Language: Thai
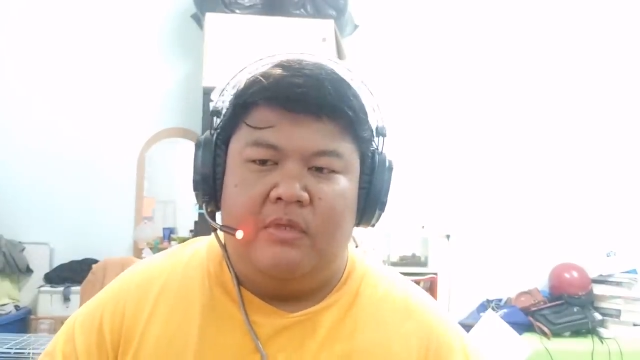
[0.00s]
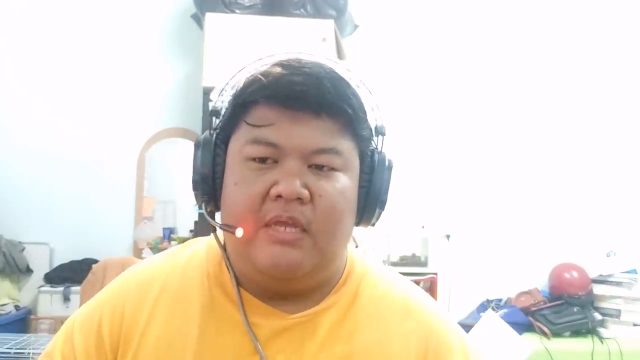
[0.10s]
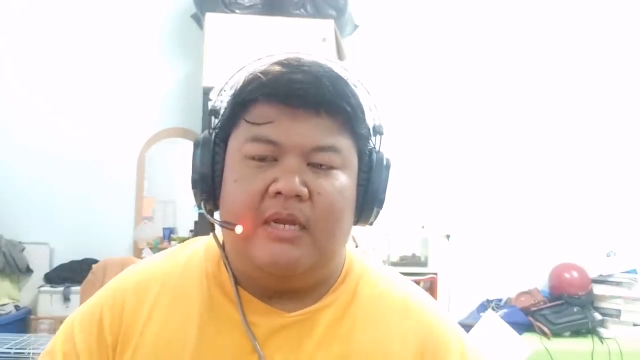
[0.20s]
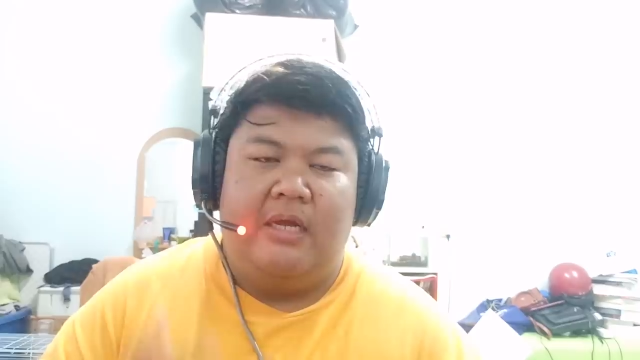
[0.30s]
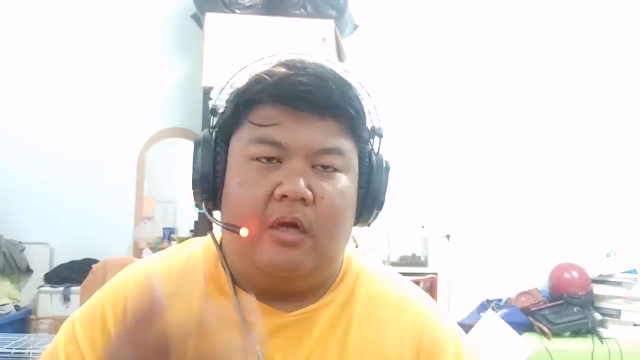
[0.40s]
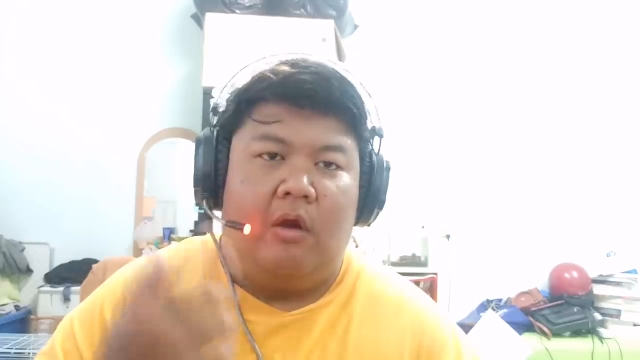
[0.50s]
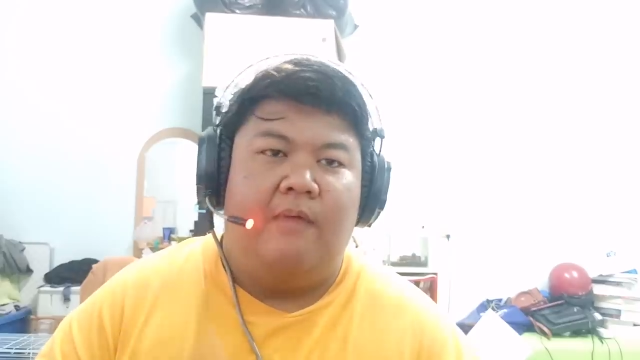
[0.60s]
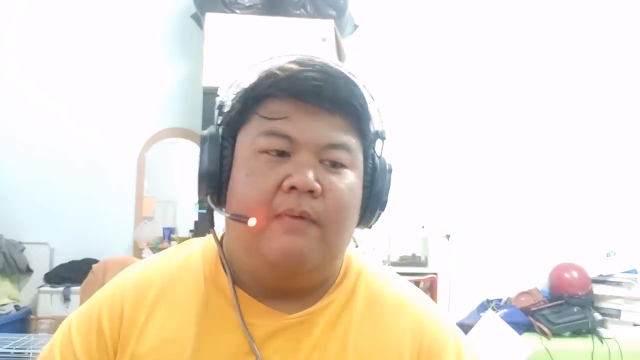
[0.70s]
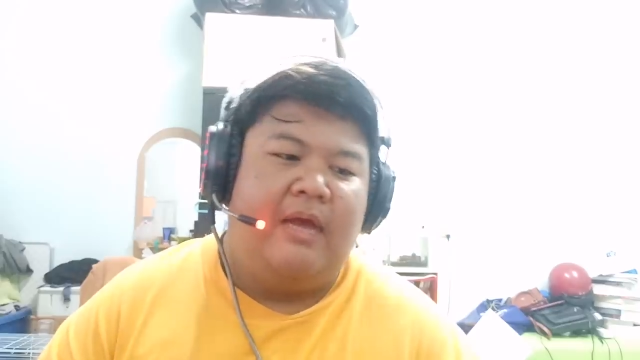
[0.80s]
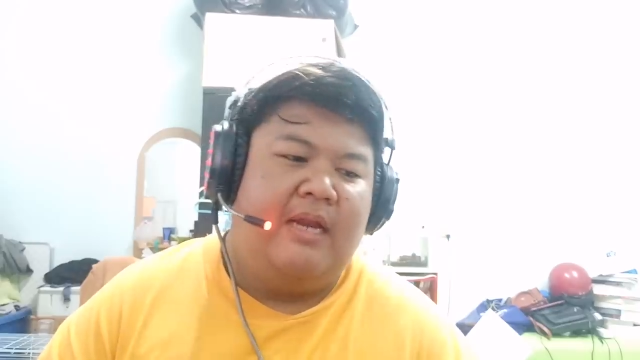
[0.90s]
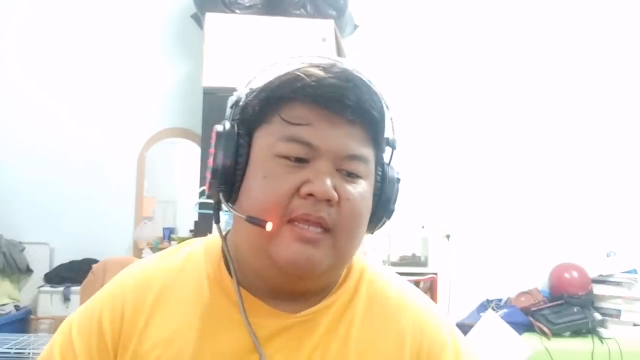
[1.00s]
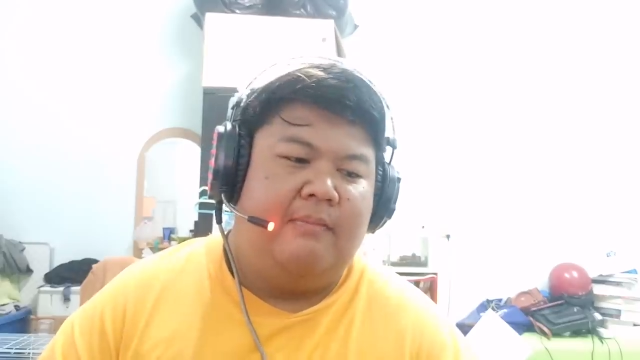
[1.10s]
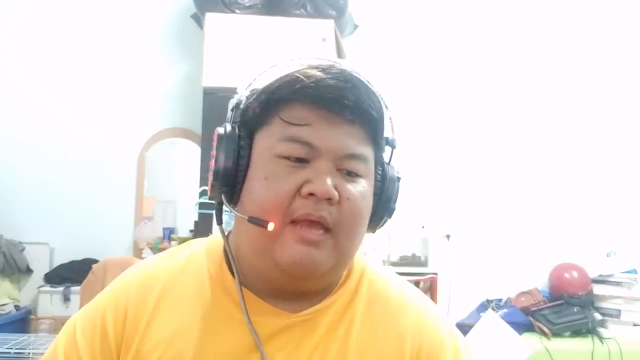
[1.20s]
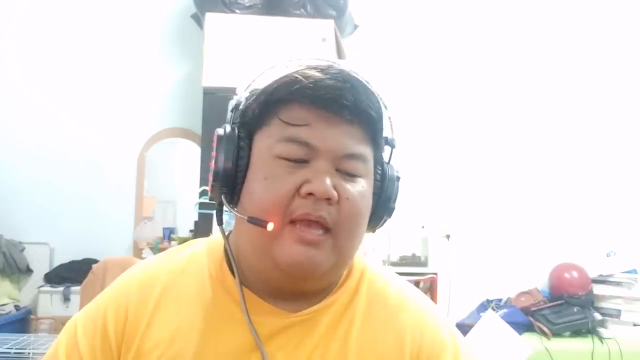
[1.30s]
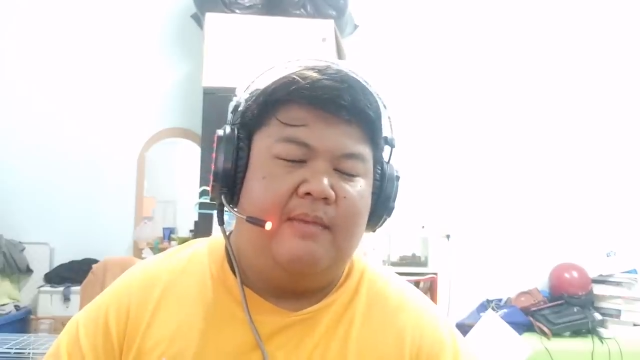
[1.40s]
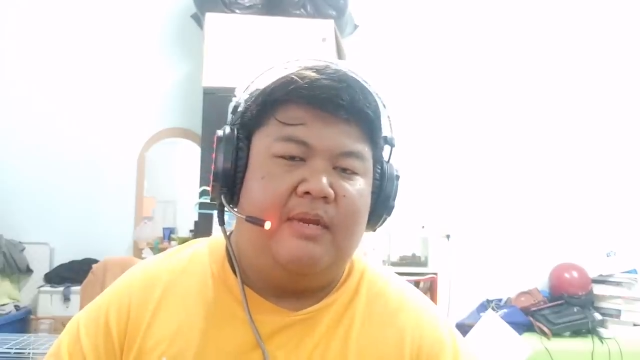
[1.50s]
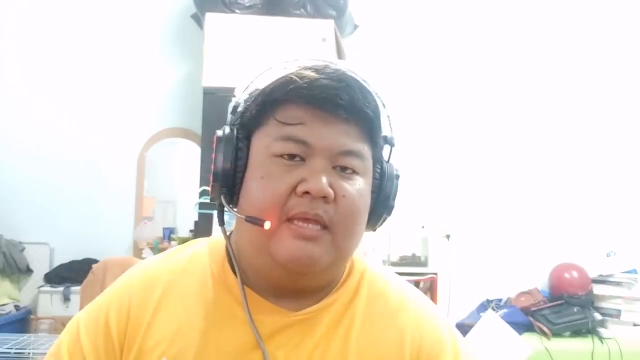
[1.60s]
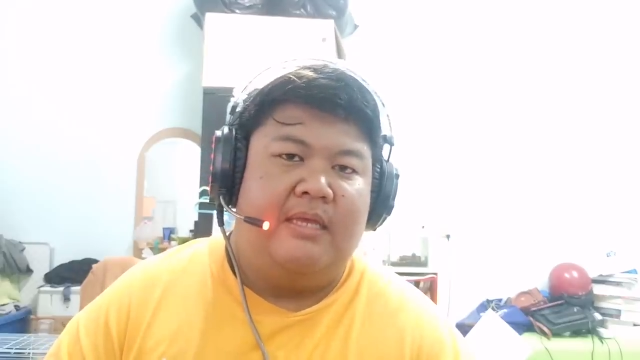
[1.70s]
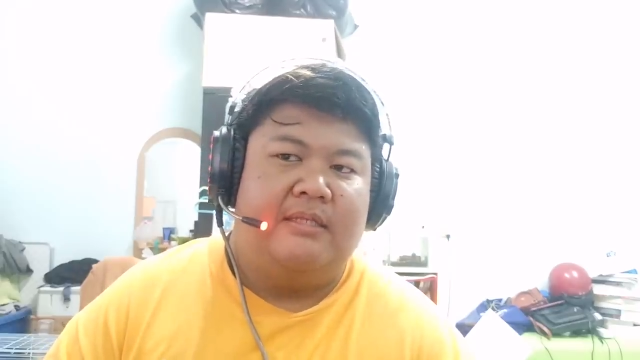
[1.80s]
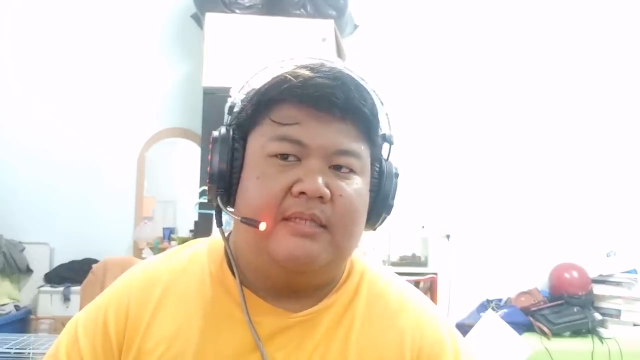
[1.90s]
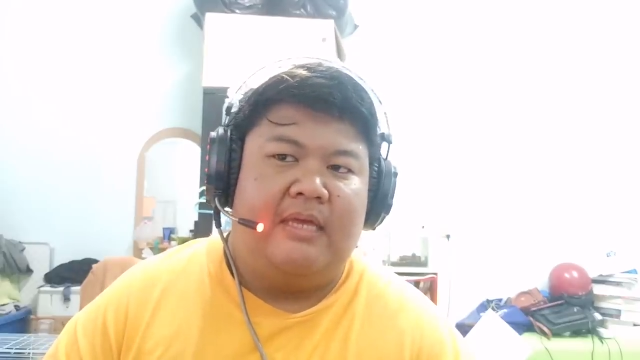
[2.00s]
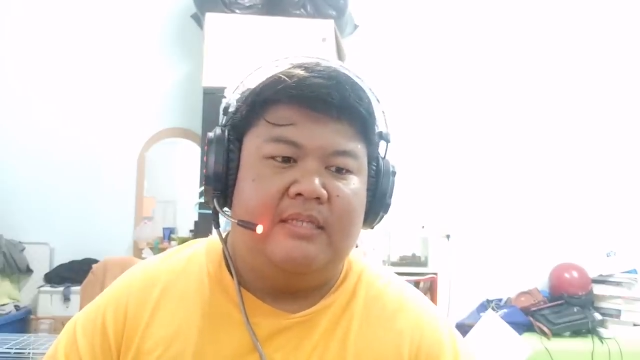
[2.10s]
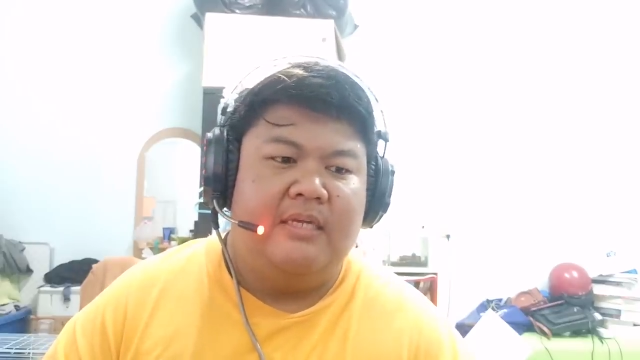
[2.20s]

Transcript: วิชั่นก็เลยขอให้วันด้าเนี่ยทำลายอัญมณีทิ้งซะ